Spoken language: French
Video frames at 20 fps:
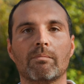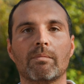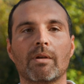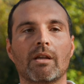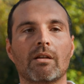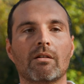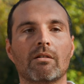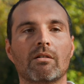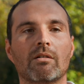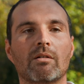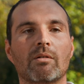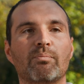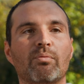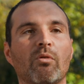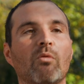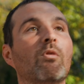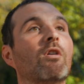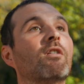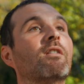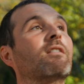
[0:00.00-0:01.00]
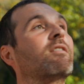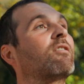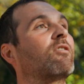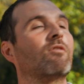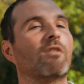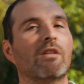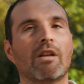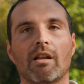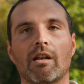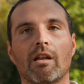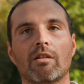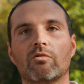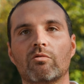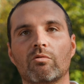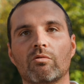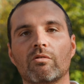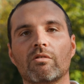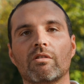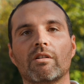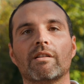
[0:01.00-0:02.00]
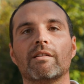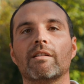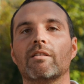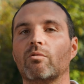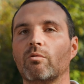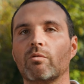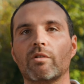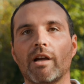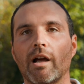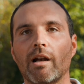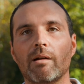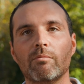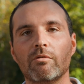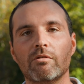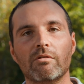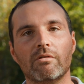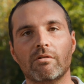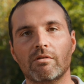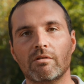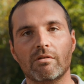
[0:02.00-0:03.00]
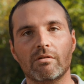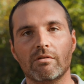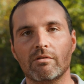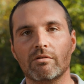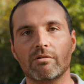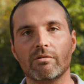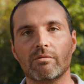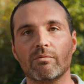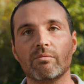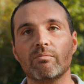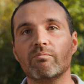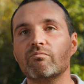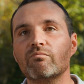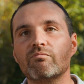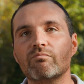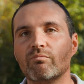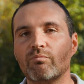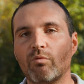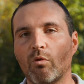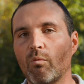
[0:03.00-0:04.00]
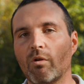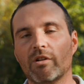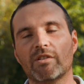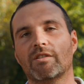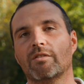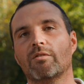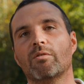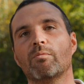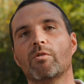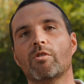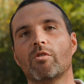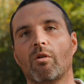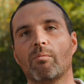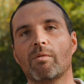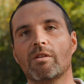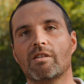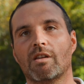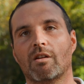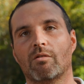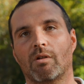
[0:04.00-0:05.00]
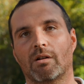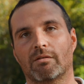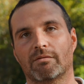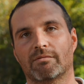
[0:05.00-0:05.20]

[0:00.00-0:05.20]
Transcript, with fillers: Mais euh, pour moi, d'être dans la nature et d'être au calme, euh, pour moi, c'est le meilleur métier.